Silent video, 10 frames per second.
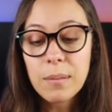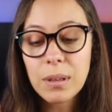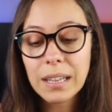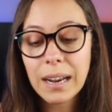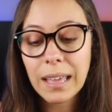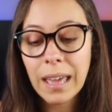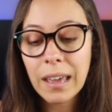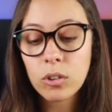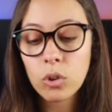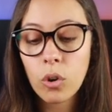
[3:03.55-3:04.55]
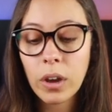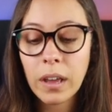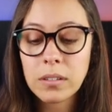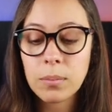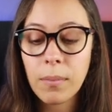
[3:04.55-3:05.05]
mientras que esto
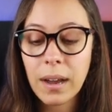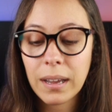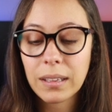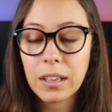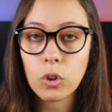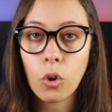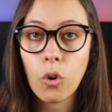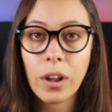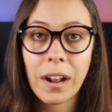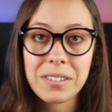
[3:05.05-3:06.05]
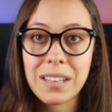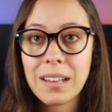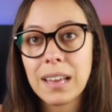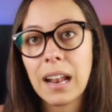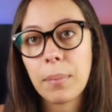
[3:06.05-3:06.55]
es más que todo
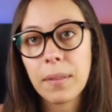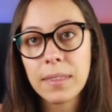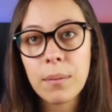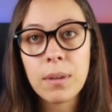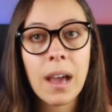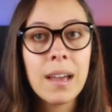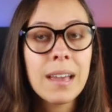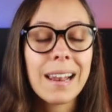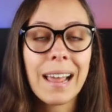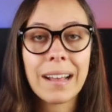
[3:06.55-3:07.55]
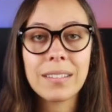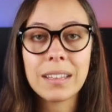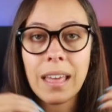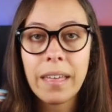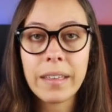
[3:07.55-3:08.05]
gracias a la pandemia, la
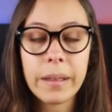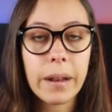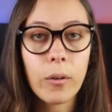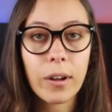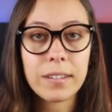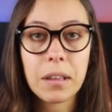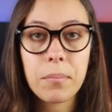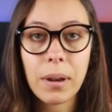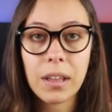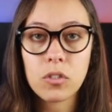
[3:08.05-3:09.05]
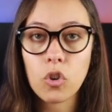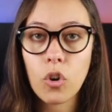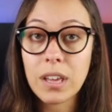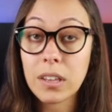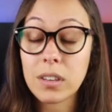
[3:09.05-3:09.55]
cantidad de dinero que se ha
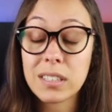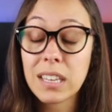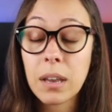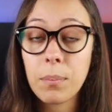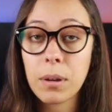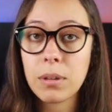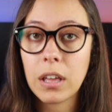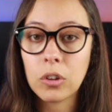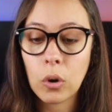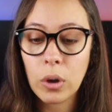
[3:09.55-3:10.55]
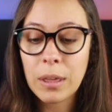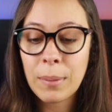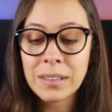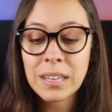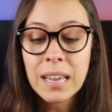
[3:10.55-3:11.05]
impreso y que se sigue imprimiendo y
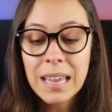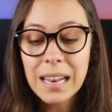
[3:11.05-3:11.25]
demás.